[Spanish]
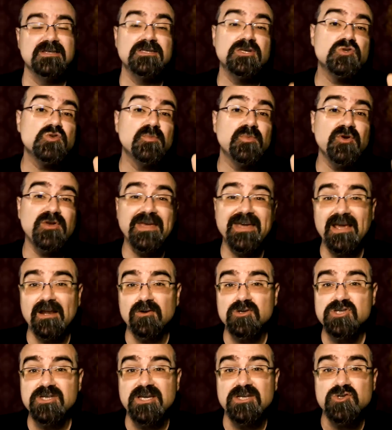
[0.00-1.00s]
se supone que
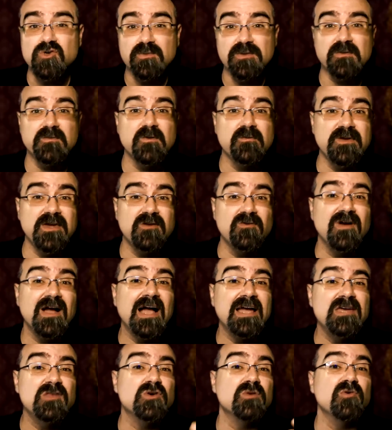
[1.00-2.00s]
los que sobrevivieron
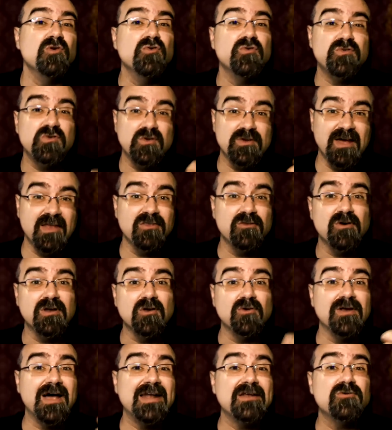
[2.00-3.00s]
han ido evolucionando a lo
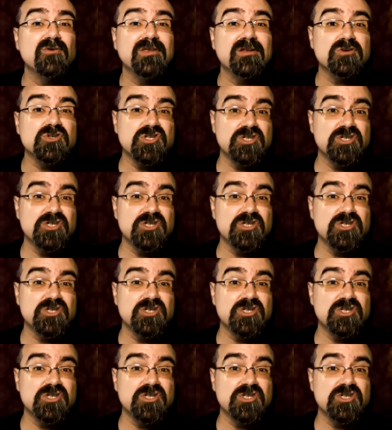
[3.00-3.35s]
largo de los